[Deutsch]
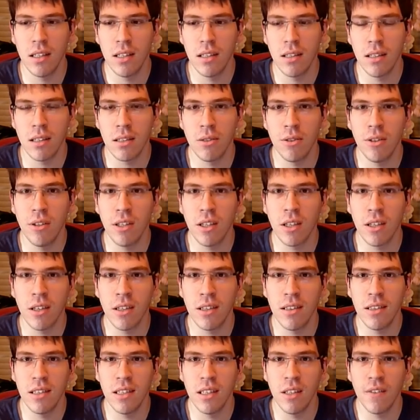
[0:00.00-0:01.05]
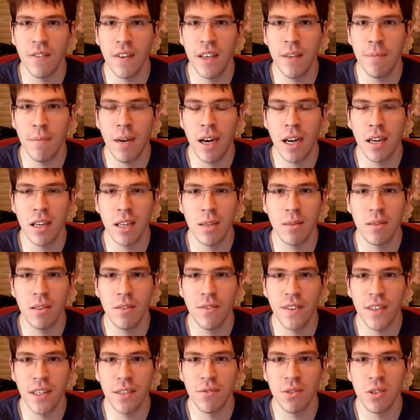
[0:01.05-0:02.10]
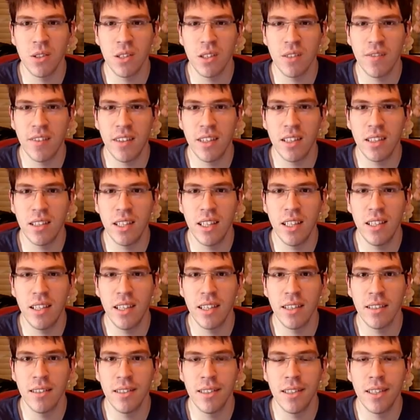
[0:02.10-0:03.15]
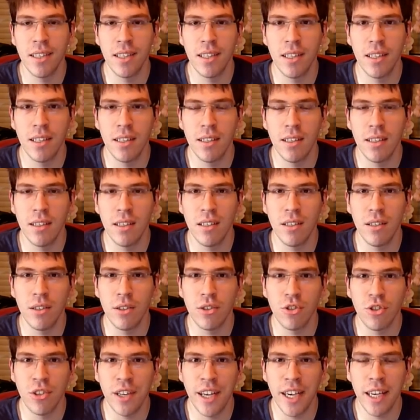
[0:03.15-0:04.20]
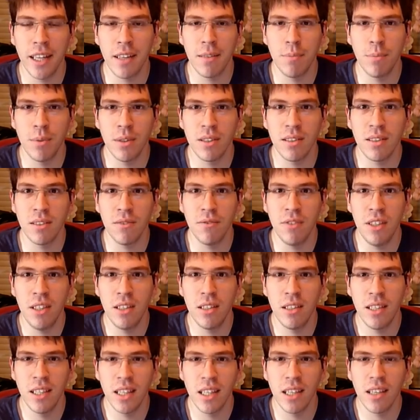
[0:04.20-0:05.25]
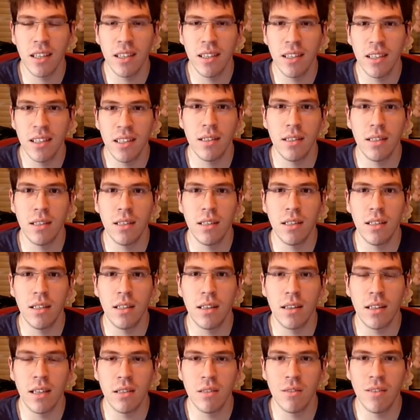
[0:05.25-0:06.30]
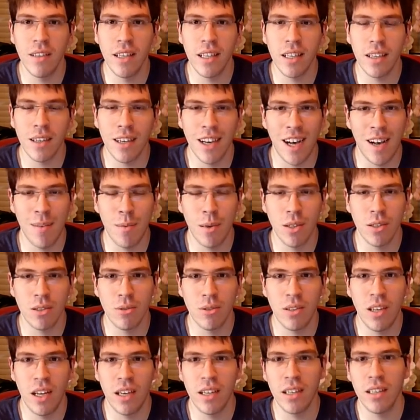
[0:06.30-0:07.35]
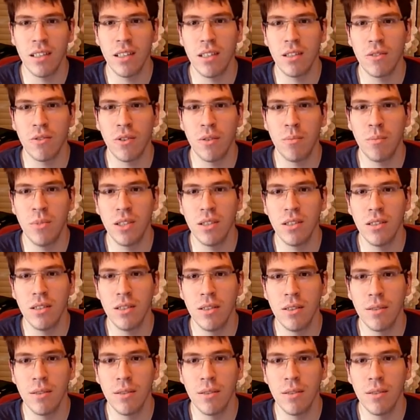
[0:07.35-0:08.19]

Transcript: Natürlich könnte ich welche machen, aber die wären von der Qualität her schlecht bis widerlich. Deswegen kam auch so lange nichts von mir.